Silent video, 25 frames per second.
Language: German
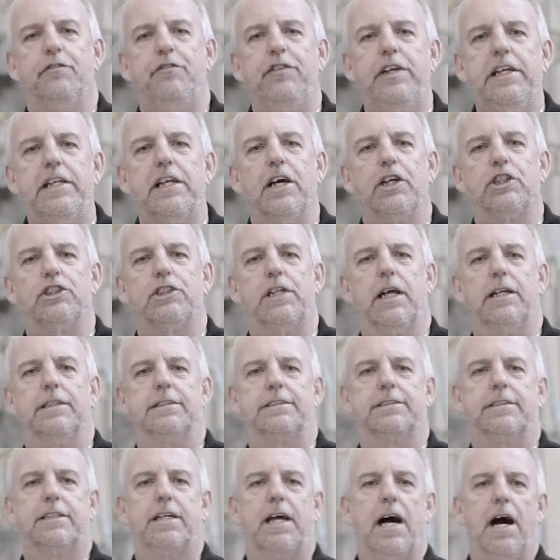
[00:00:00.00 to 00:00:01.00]

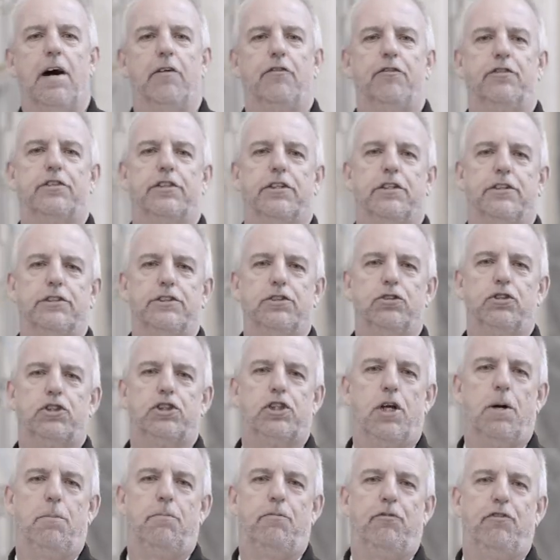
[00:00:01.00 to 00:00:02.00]
Widerstandskraft zu
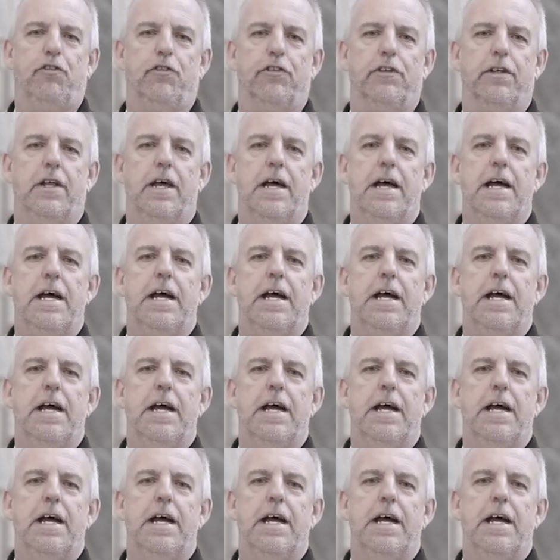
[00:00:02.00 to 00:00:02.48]
schöpfen.